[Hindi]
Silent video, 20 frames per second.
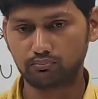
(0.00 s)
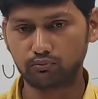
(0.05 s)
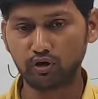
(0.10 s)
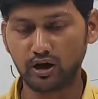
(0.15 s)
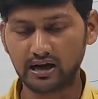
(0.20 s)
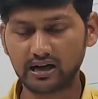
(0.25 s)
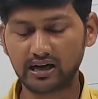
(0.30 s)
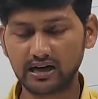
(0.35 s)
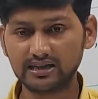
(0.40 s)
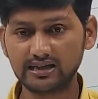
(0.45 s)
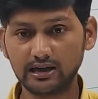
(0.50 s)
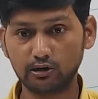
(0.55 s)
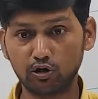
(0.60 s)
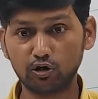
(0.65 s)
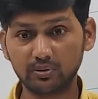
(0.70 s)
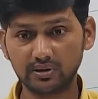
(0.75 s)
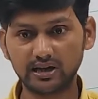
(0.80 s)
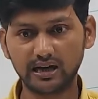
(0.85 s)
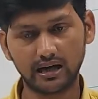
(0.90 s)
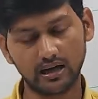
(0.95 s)
पूरा कर दिया
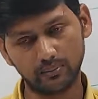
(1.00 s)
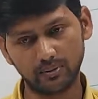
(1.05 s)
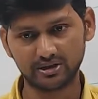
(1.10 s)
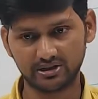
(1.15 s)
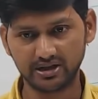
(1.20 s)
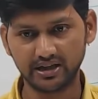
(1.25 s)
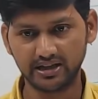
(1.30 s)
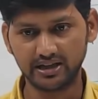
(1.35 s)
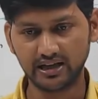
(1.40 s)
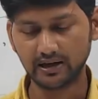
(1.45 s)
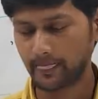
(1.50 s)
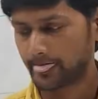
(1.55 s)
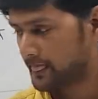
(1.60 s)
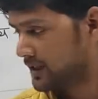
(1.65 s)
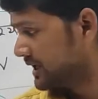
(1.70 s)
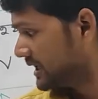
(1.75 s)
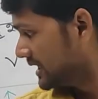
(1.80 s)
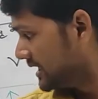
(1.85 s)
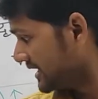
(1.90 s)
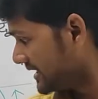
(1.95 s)
लोग भी देखा ना बस सही है
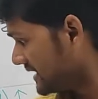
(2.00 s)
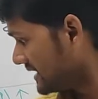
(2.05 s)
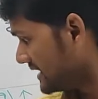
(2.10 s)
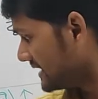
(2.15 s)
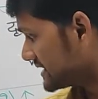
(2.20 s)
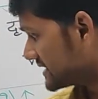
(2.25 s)
लेकिन